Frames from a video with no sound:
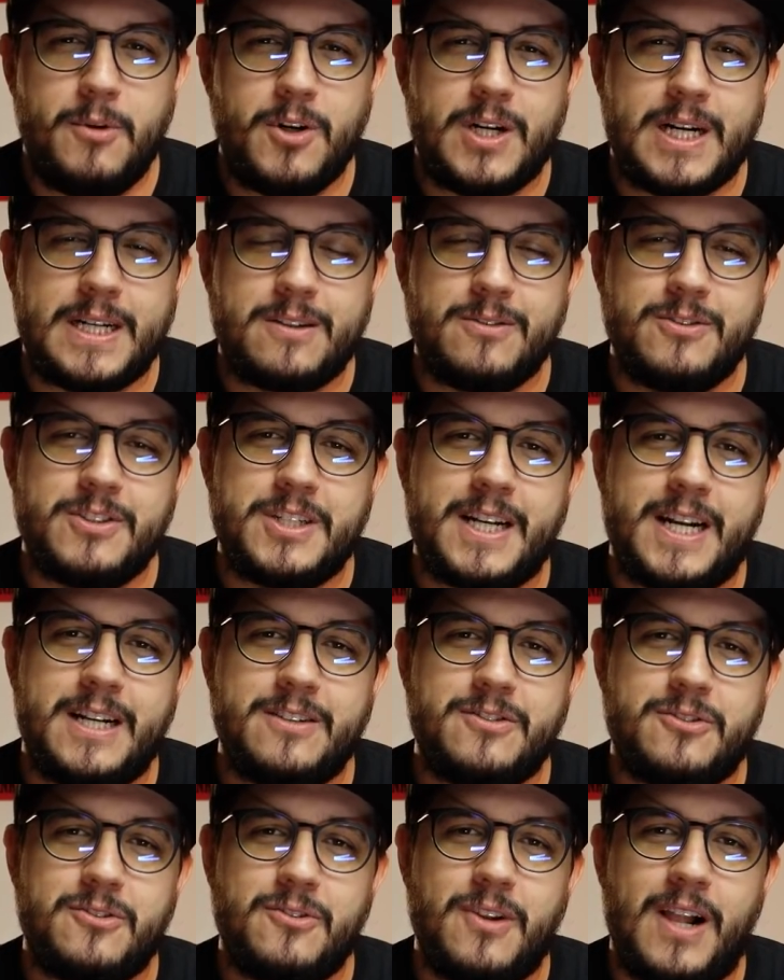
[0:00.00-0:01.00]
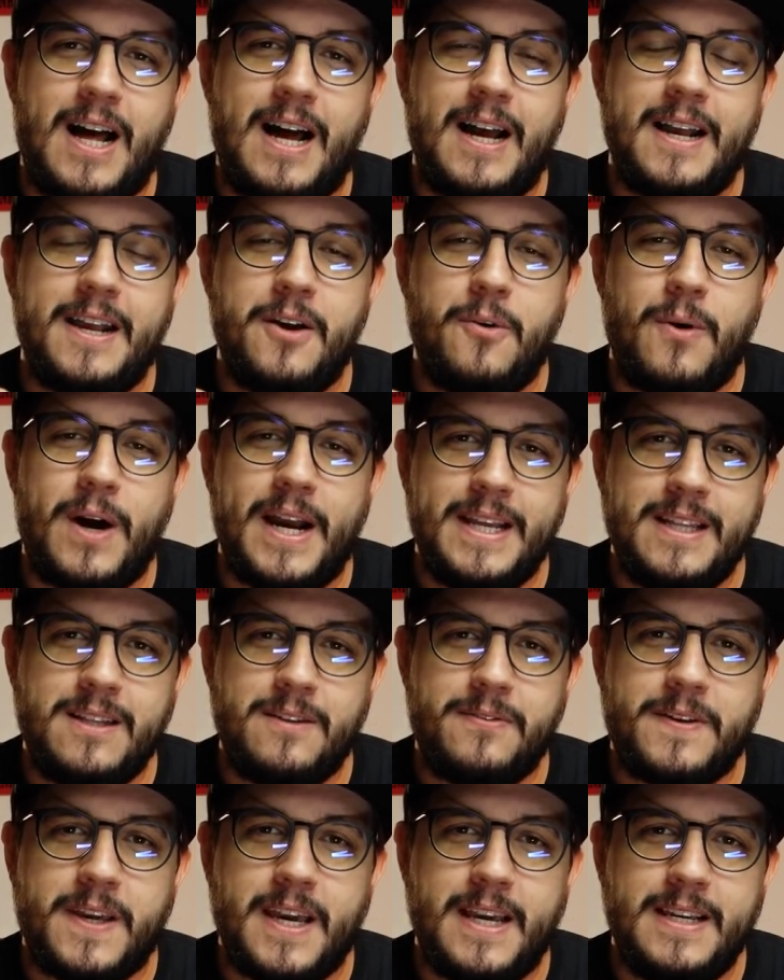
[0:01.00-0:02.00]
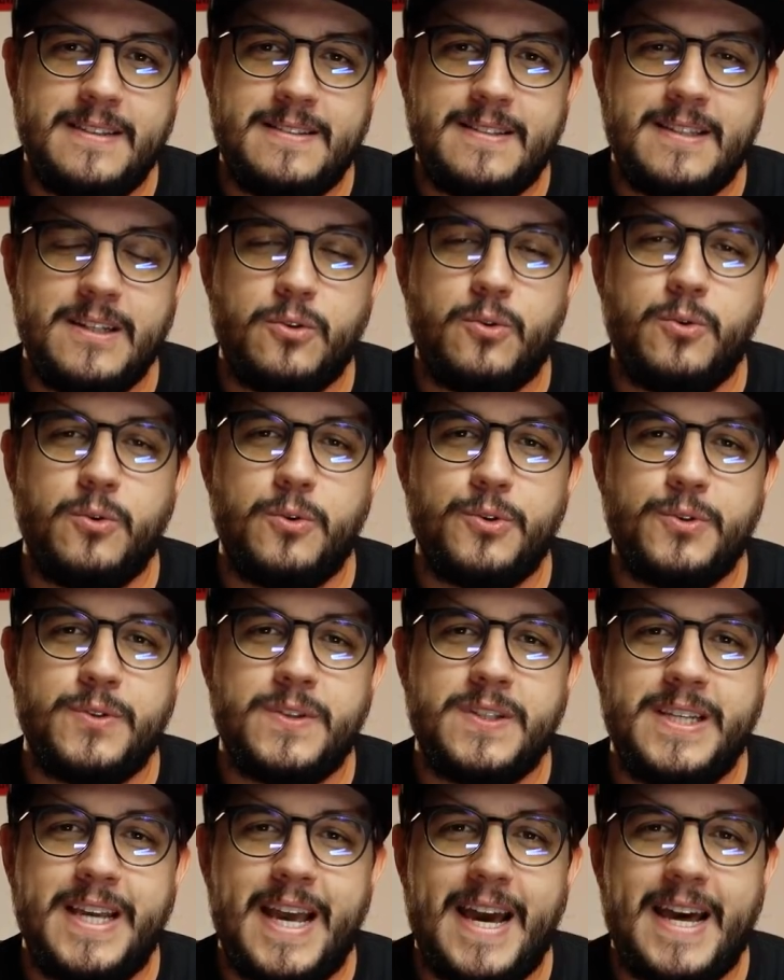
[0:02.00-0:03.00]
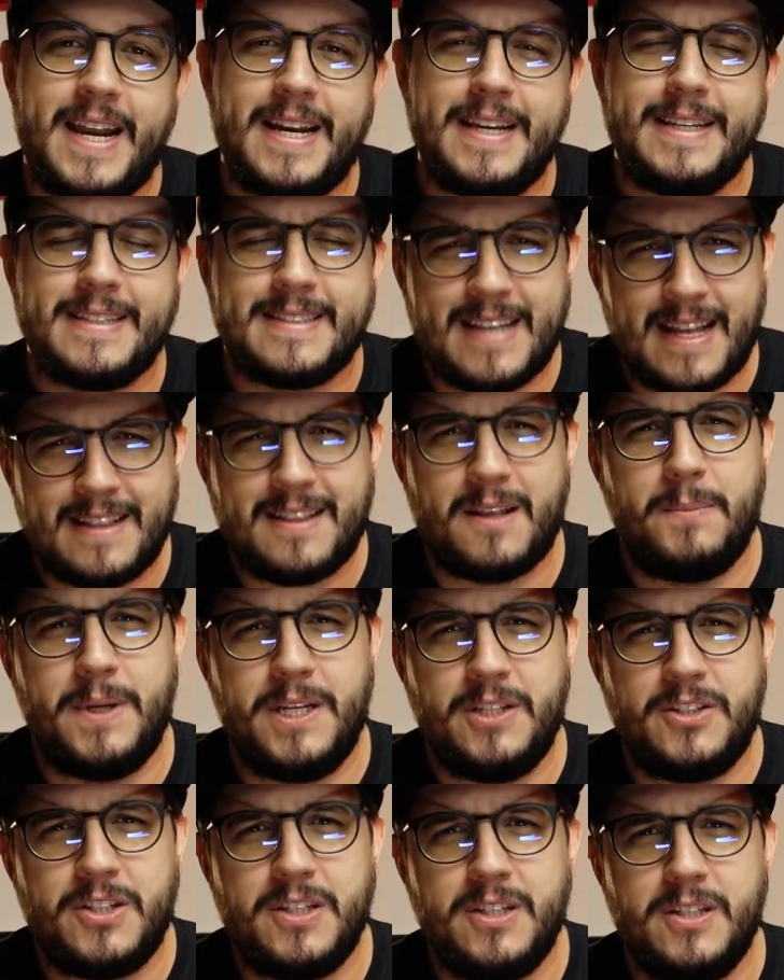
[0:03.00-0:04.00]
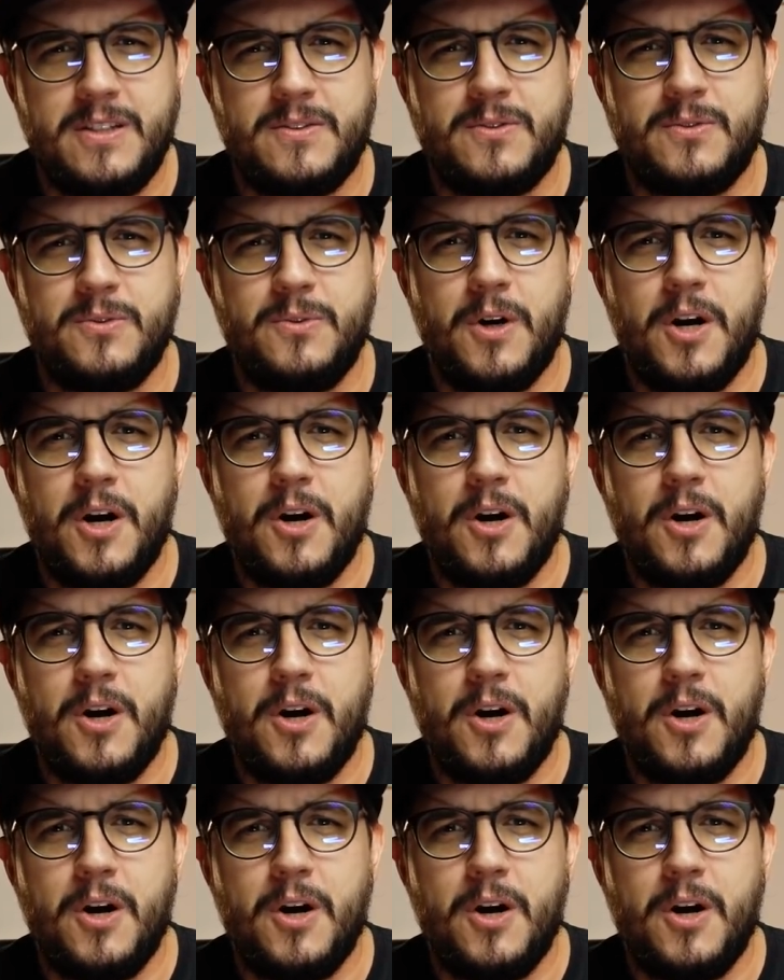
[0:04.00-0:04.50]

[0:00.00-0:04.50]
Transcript: meu cartão de crédito lá, eu ainda fiquei inseguro se era exatamente isso